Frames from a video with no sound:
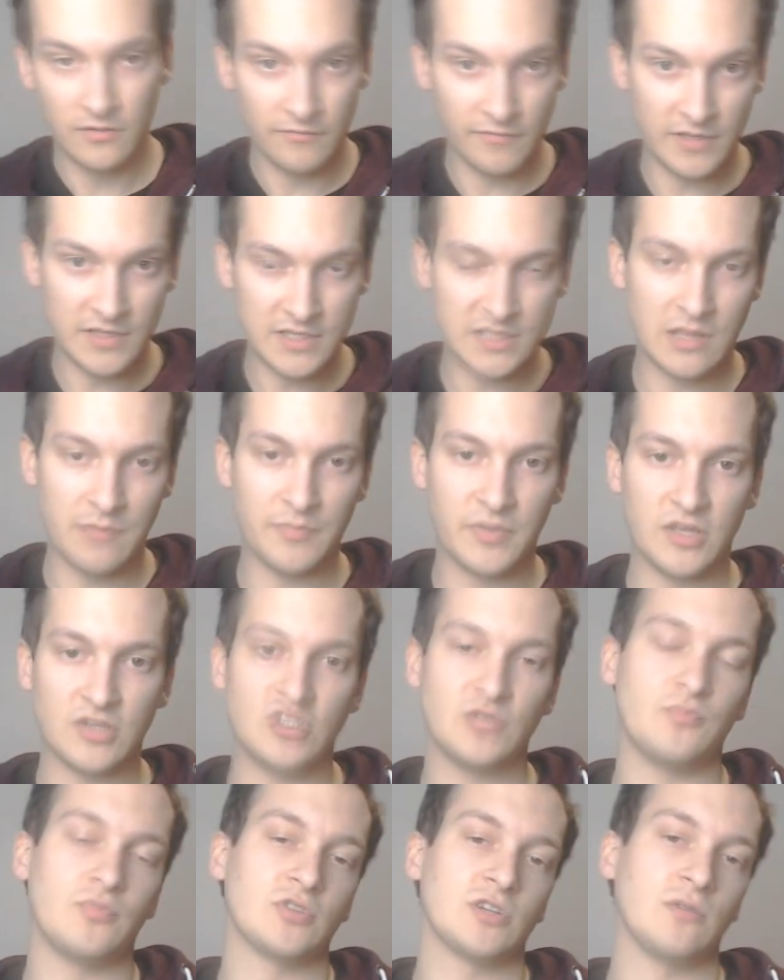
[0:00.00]
Więc ten
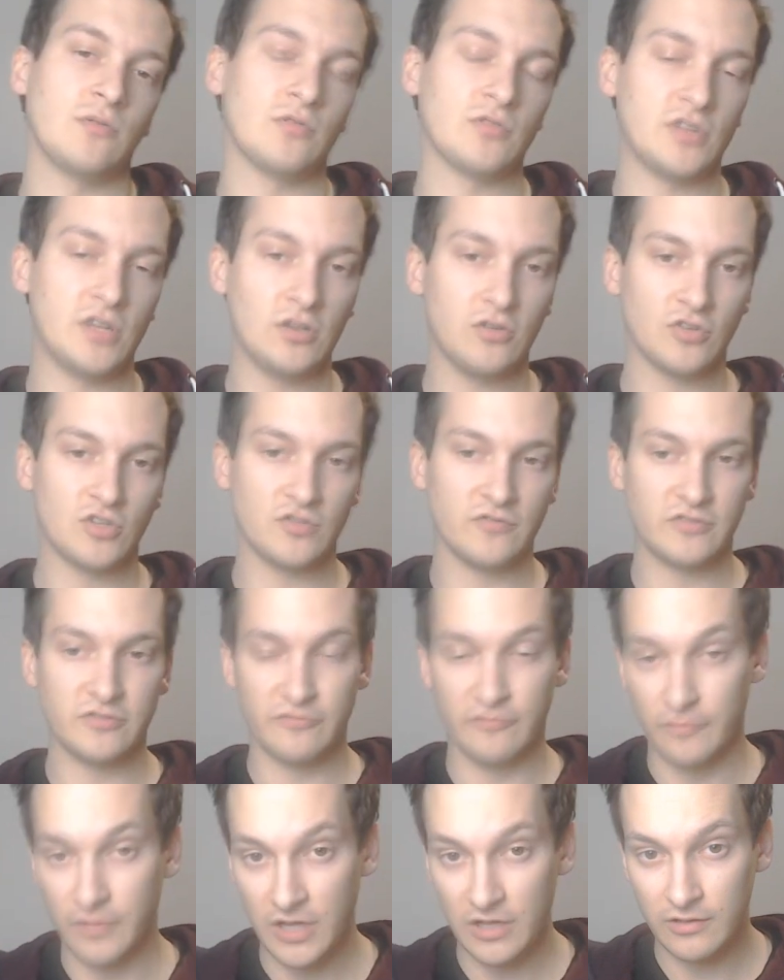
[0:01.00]
pierwszy Pokémon, którego oczywiście
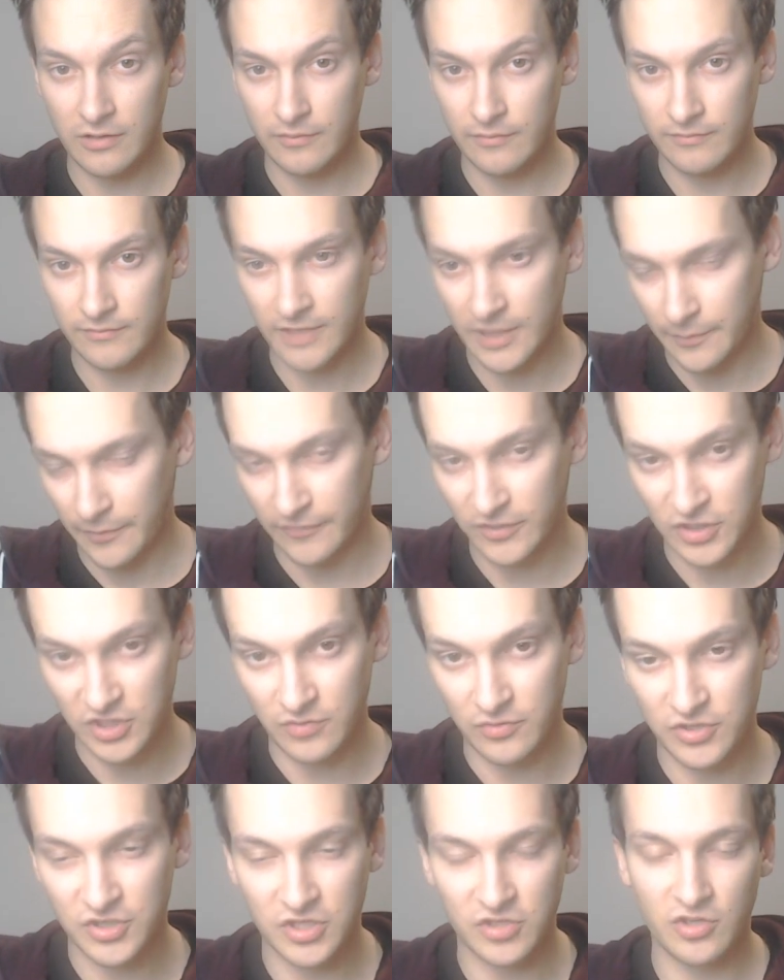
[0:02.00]
wybrałem, jak mnie się
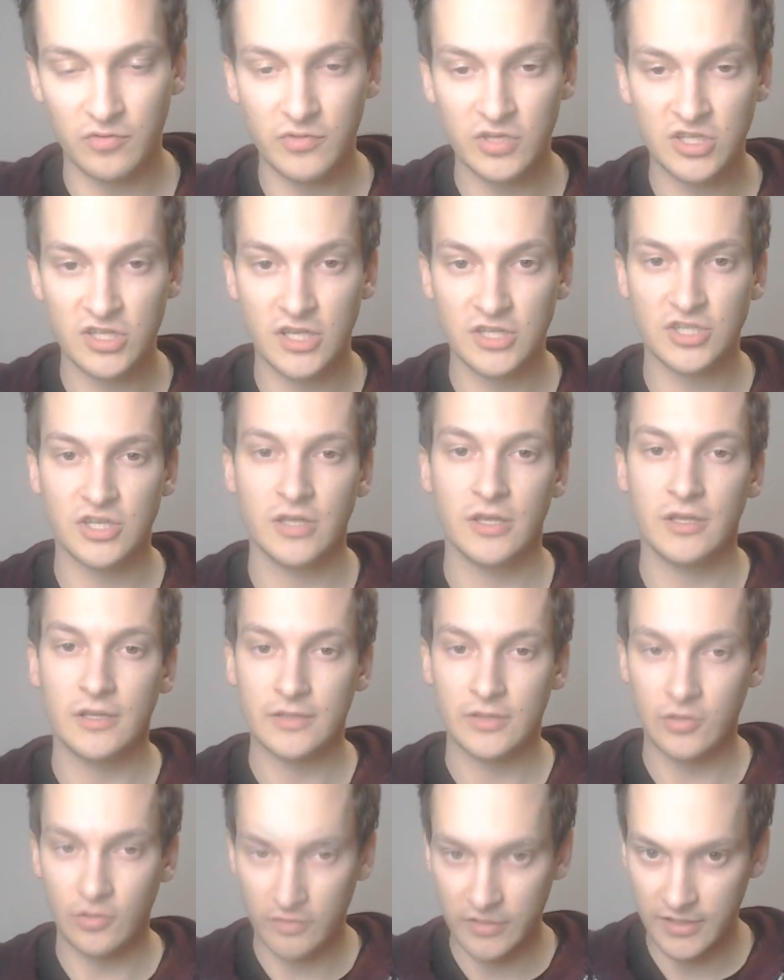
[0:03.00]
możecie domyślać,
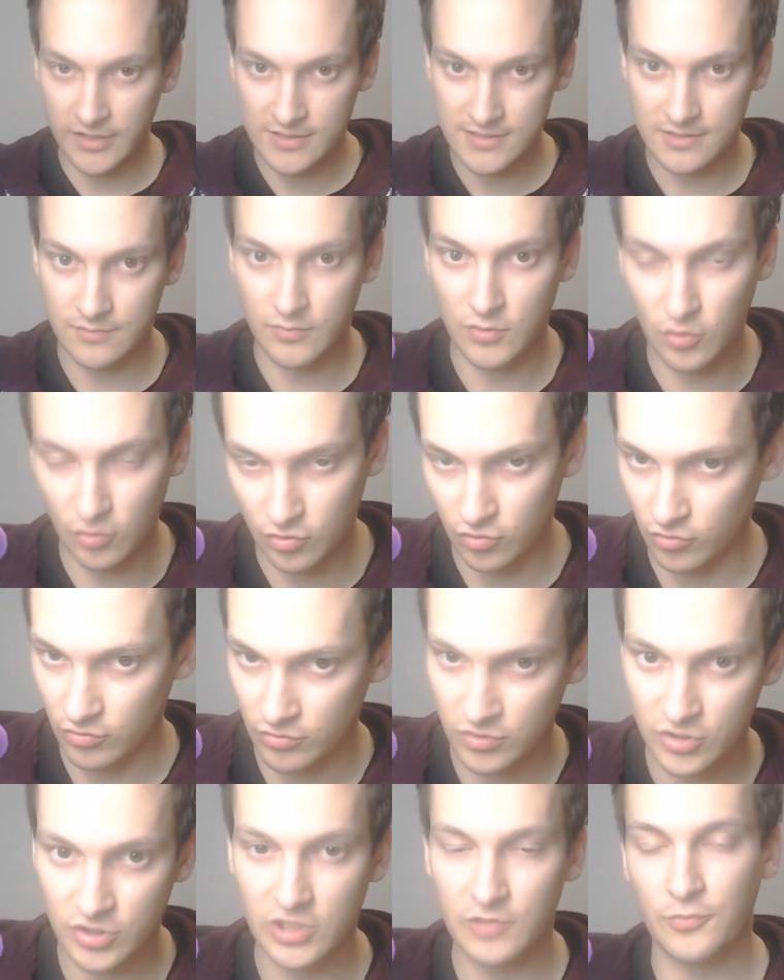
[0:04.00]
to jest Mewtwo.
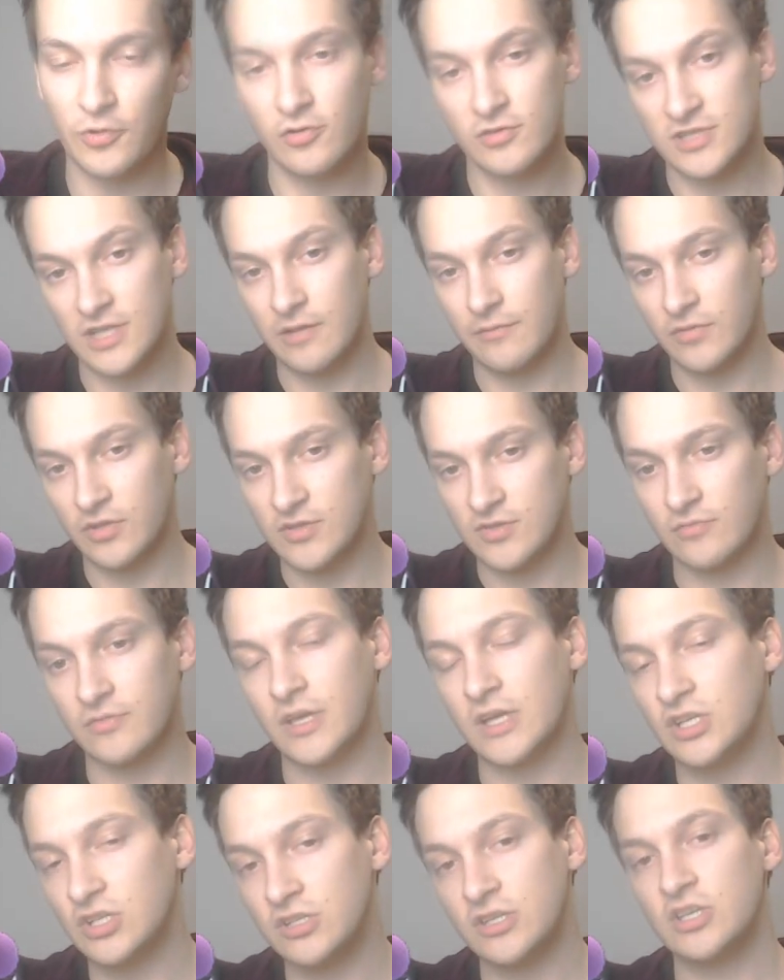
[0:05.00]
Czyli moim zdaniem to jest to
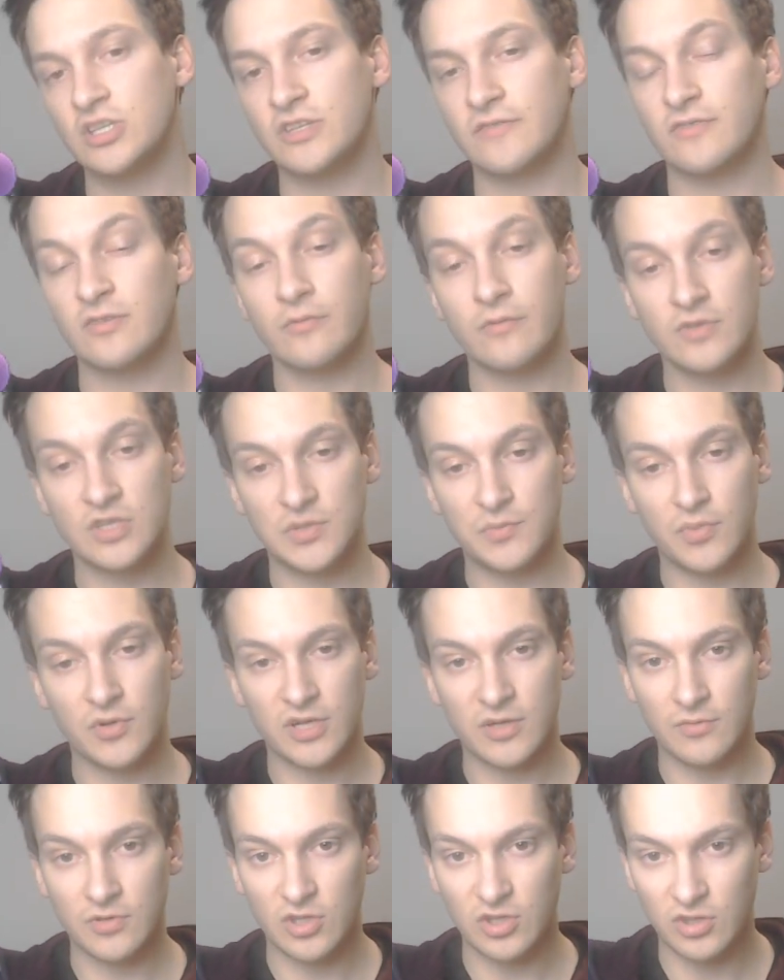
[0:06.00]
najsilniejszy w tym momencie
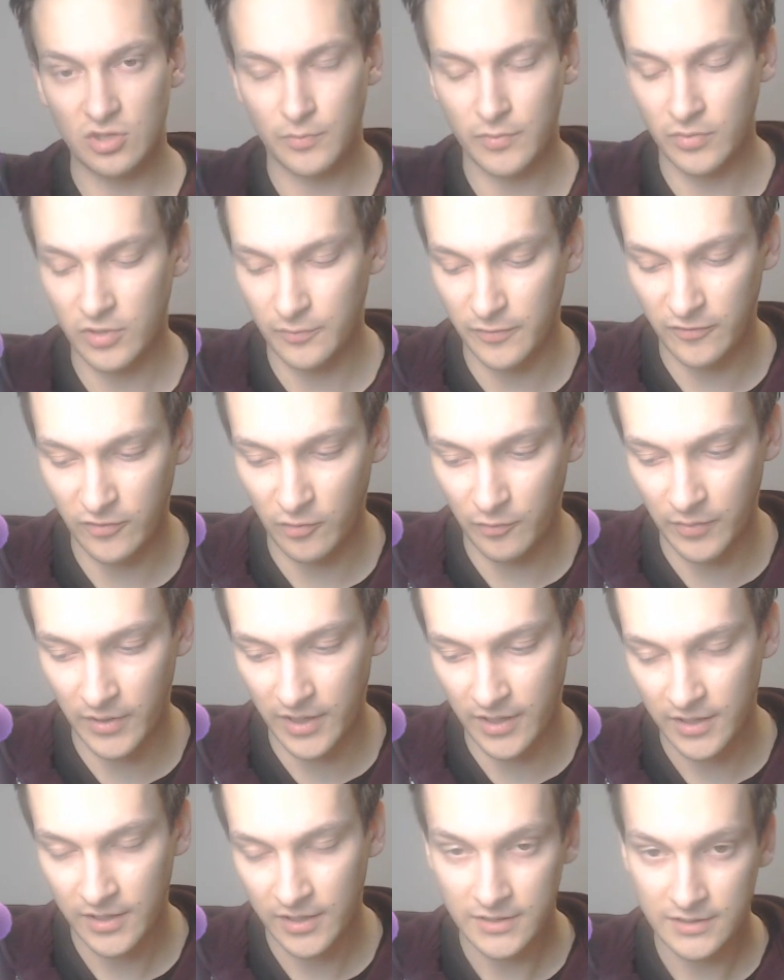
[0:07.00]
Pokémon do, do
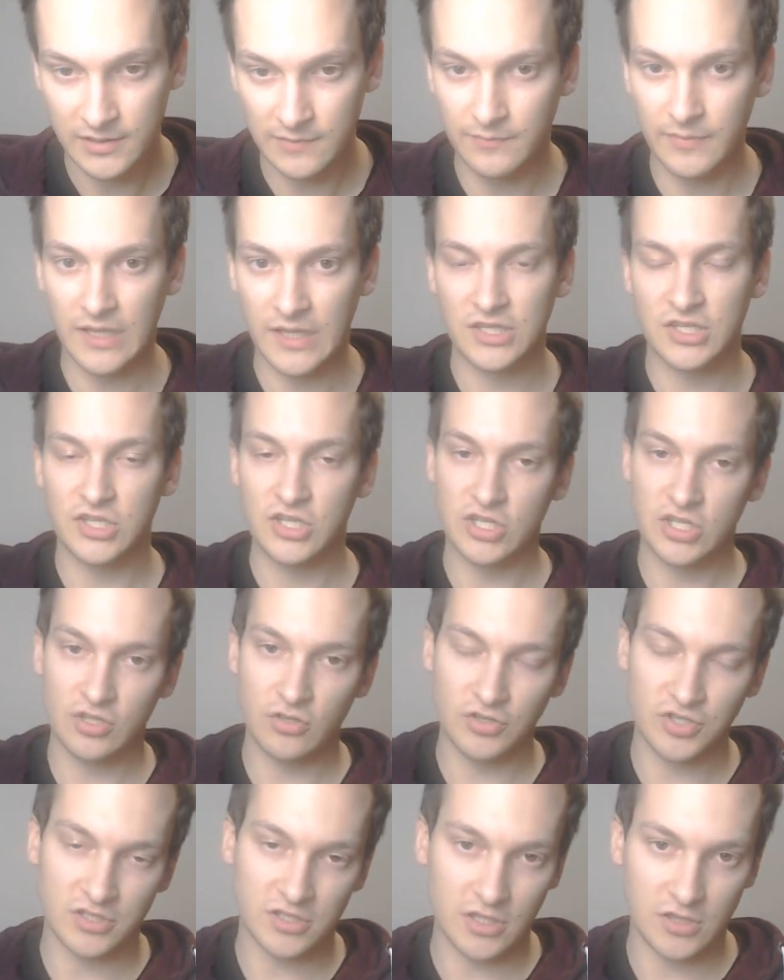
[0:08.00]
PvP. Tym bardziej, jeśli
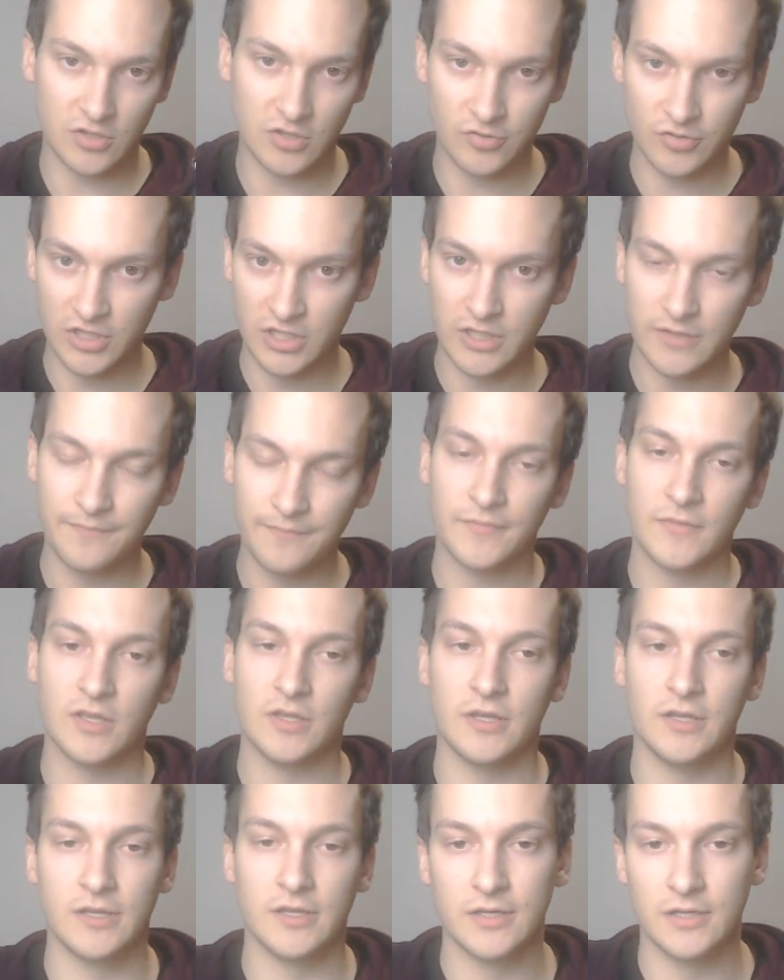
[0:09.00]
dojdzie ten drugi
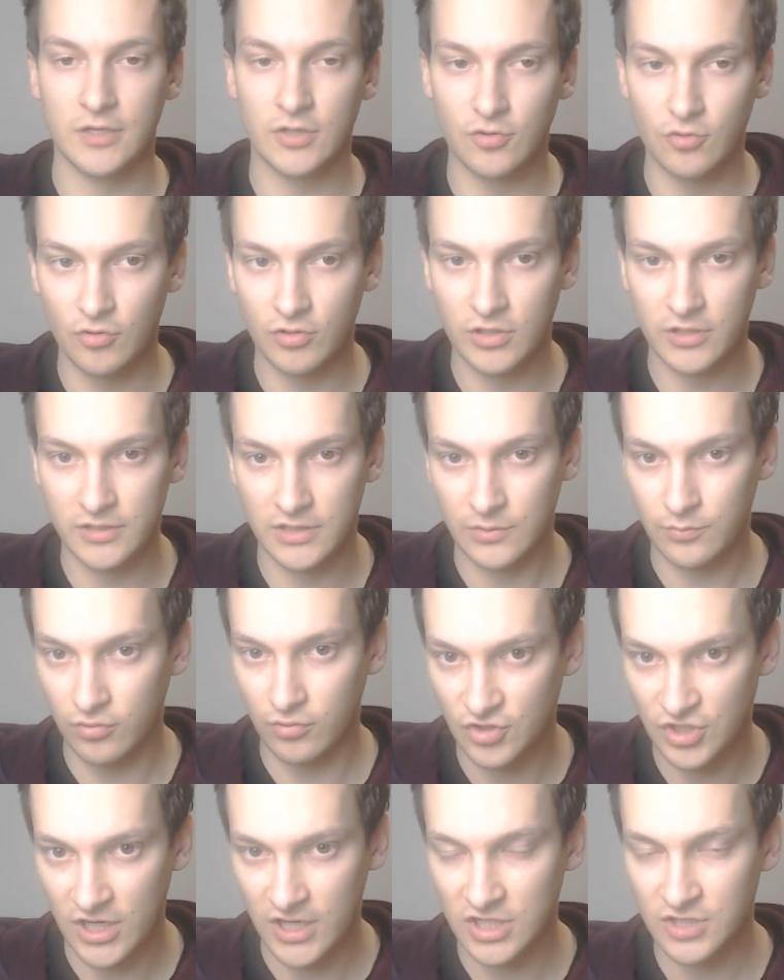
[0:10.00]
E, ruch typu
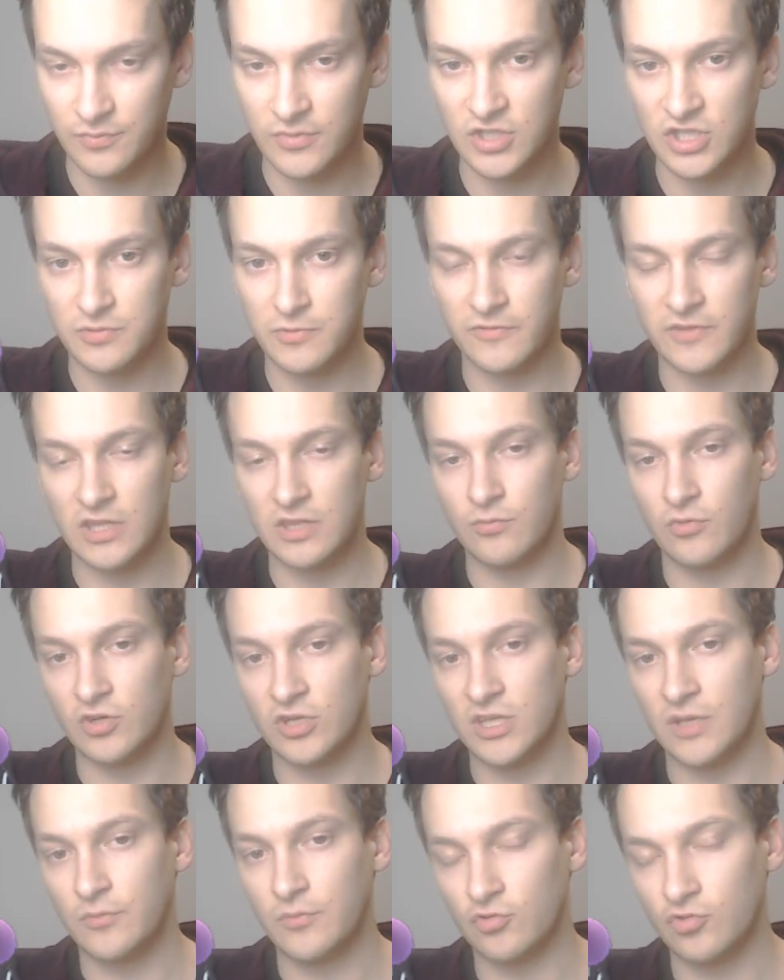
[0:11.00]
charge, będziemy wtedy mogli
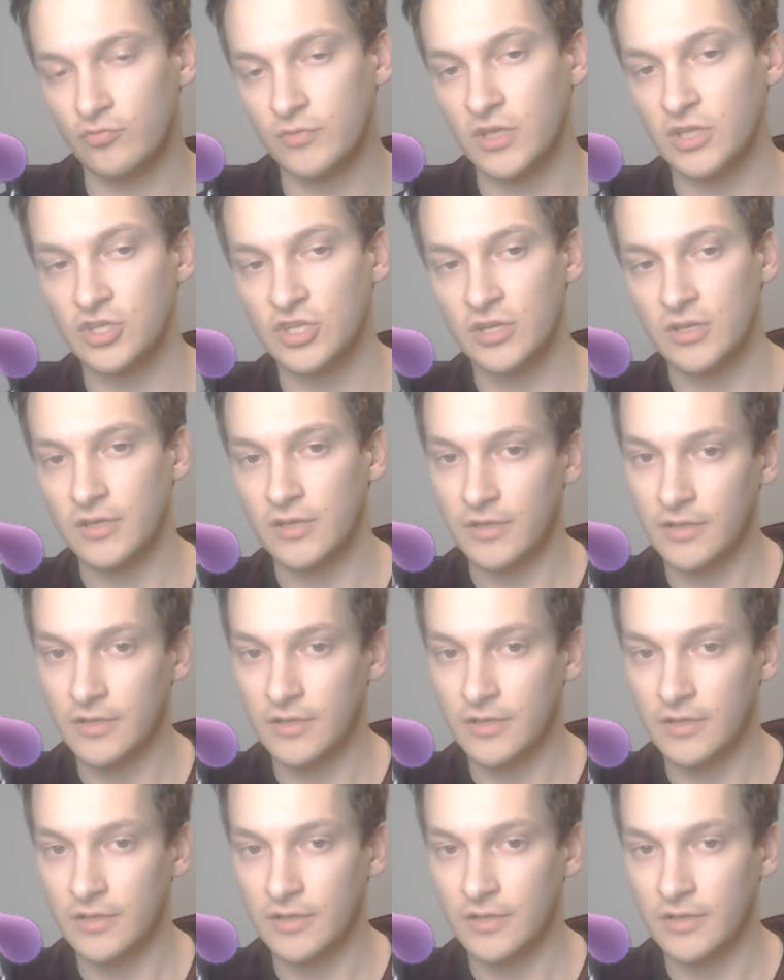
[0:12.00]
na Mewtwo mieć